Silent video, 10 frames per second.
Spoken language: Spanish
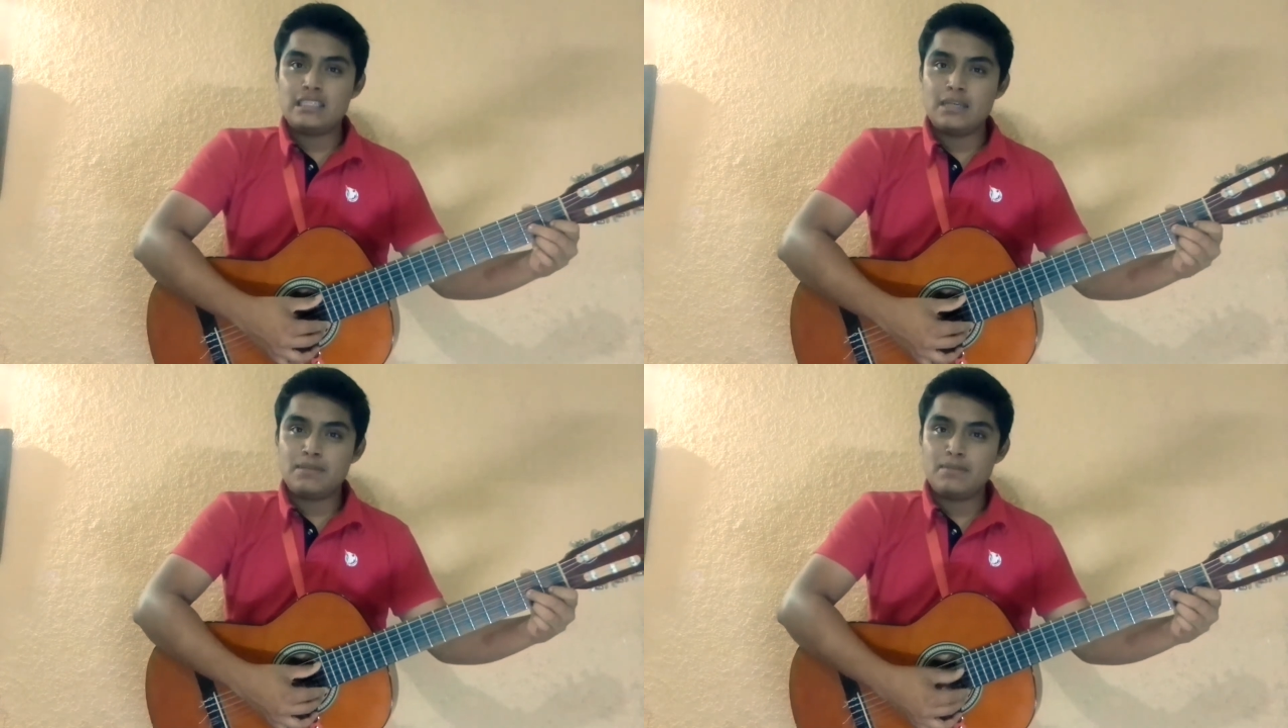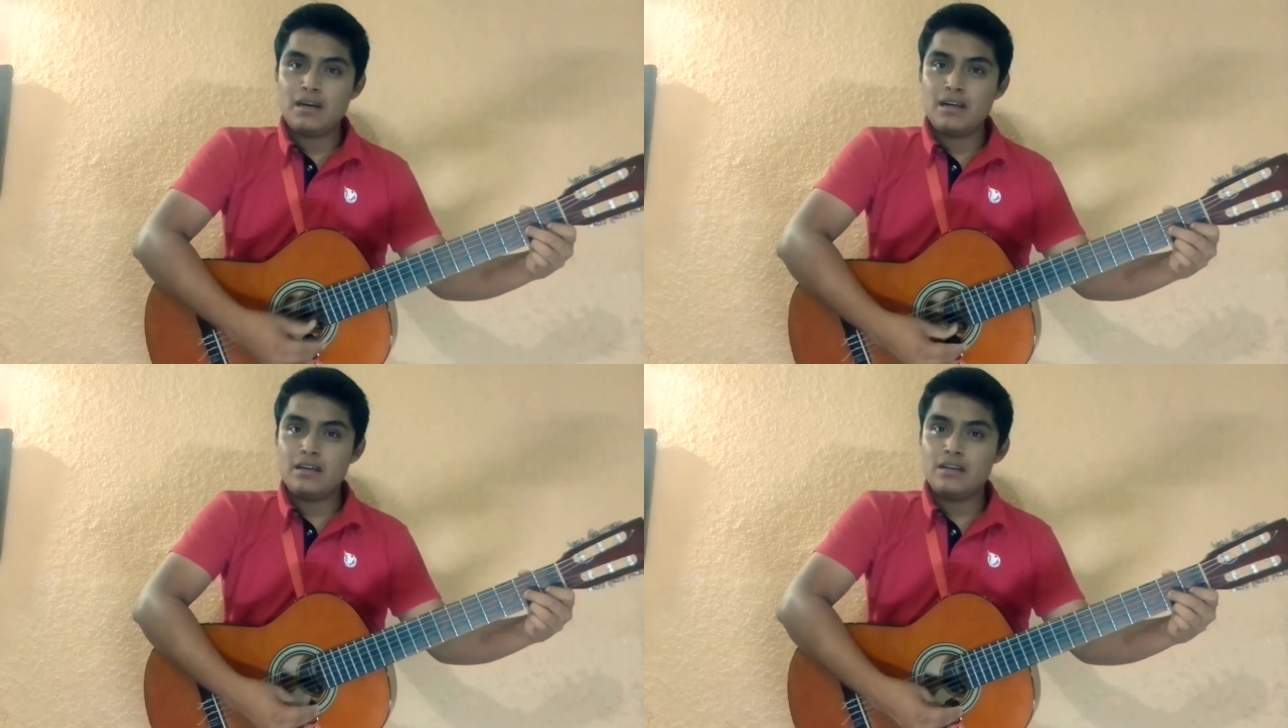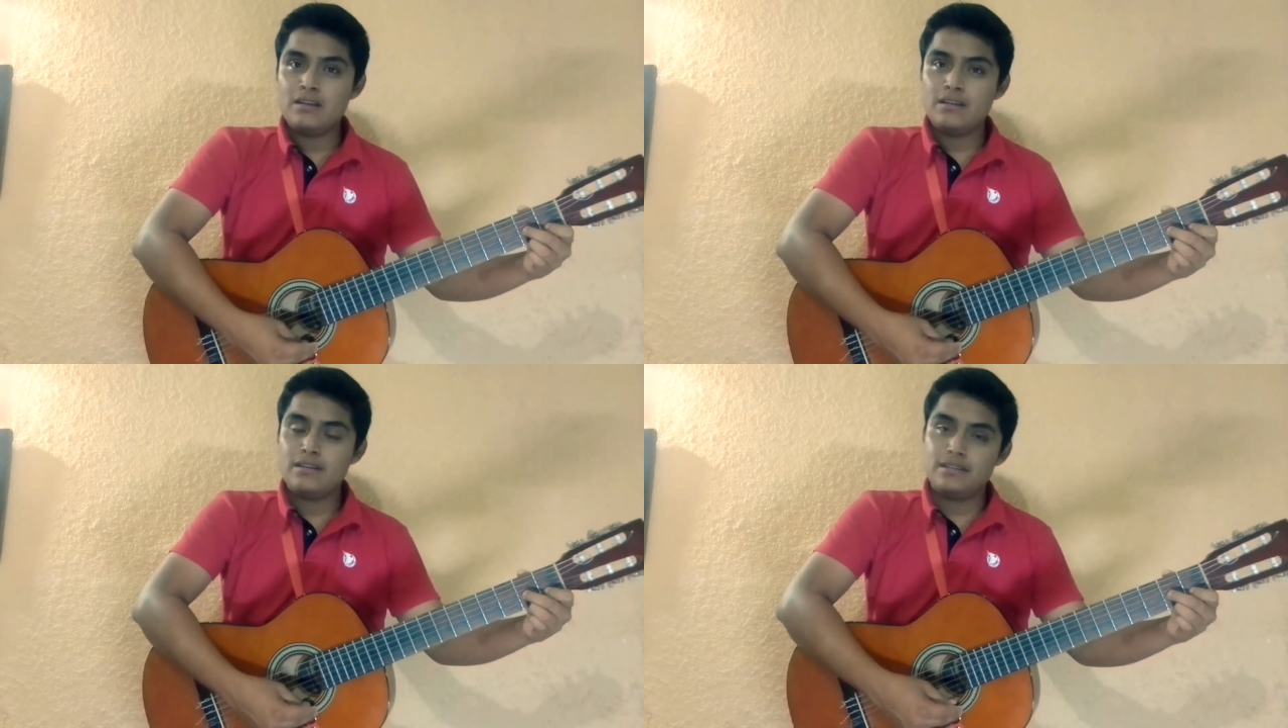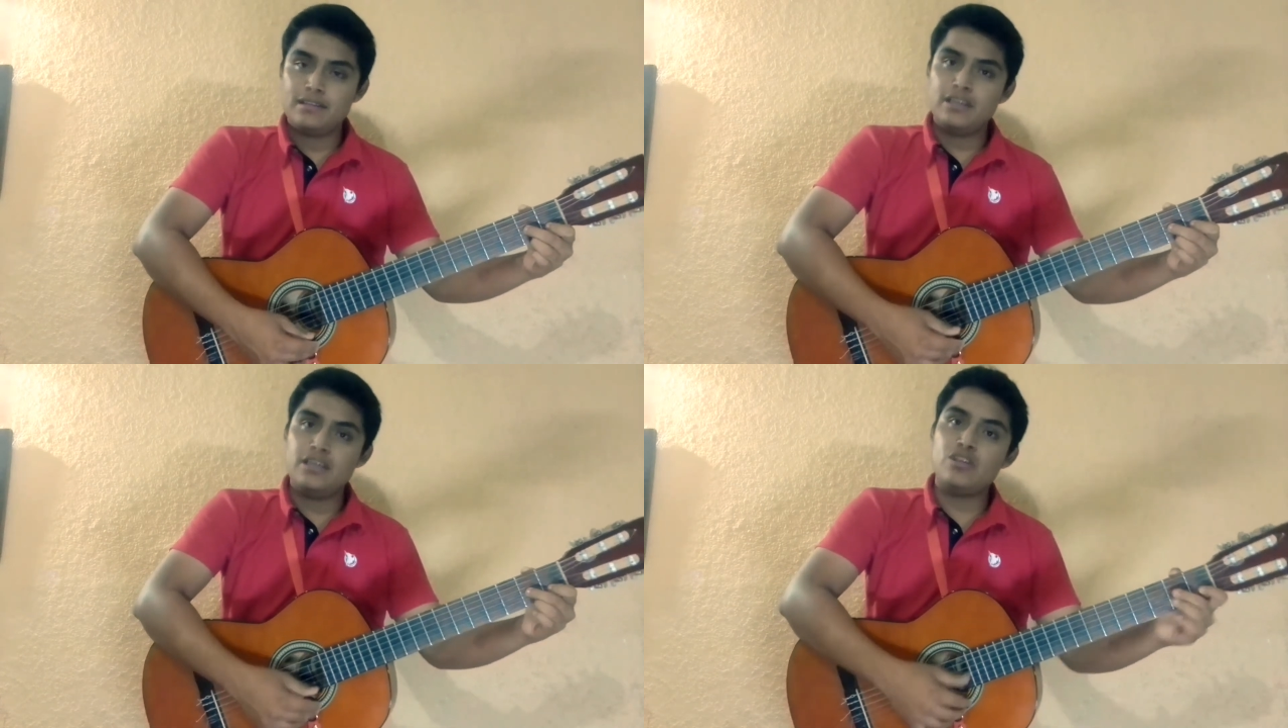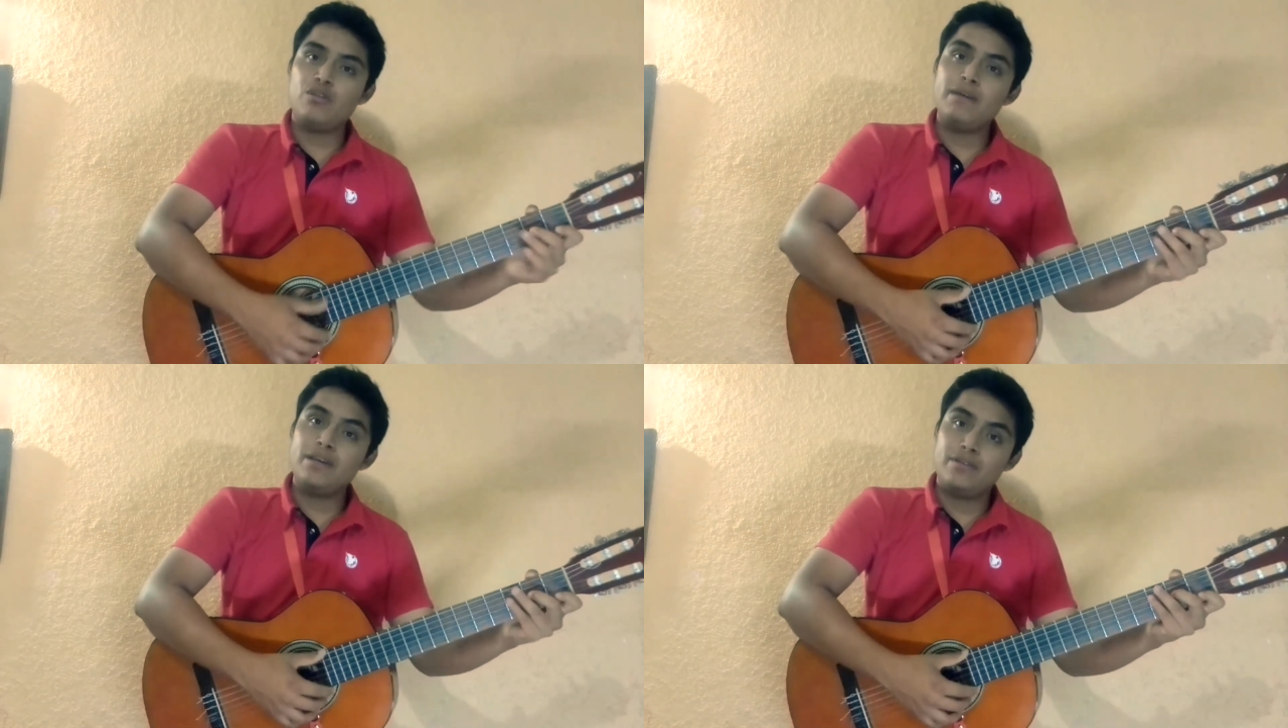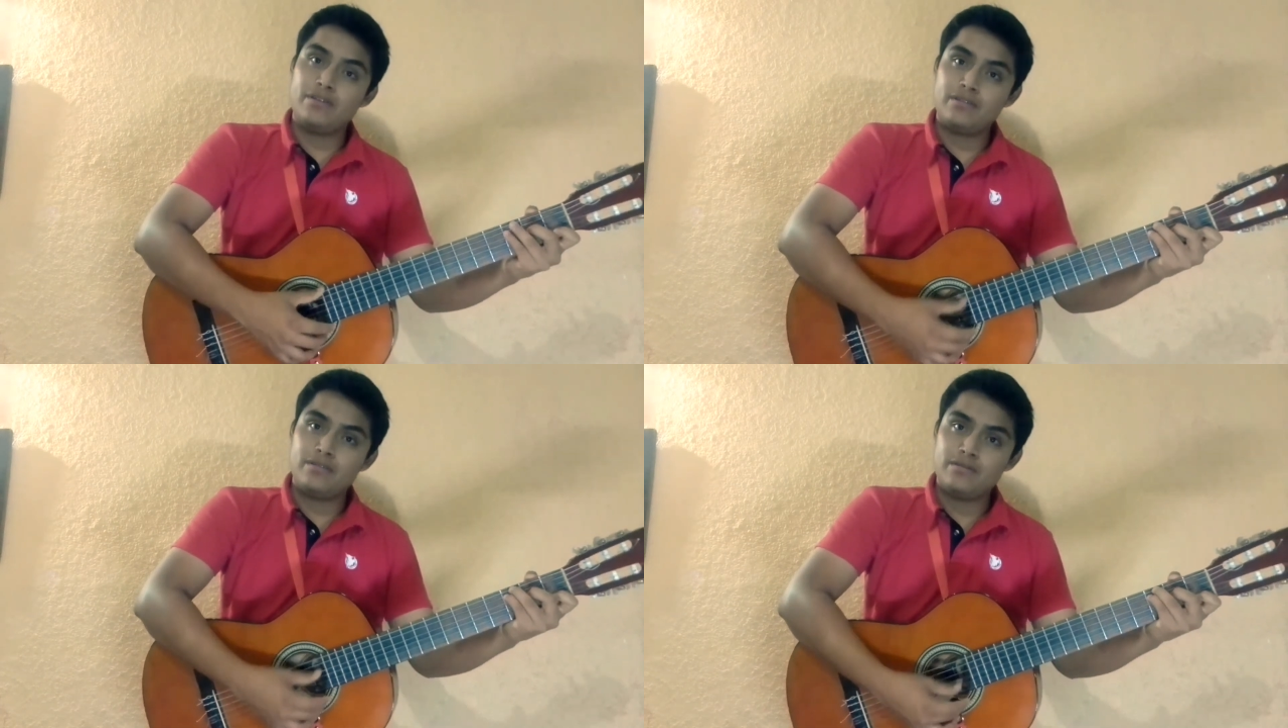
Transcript: séptima y Do mayor.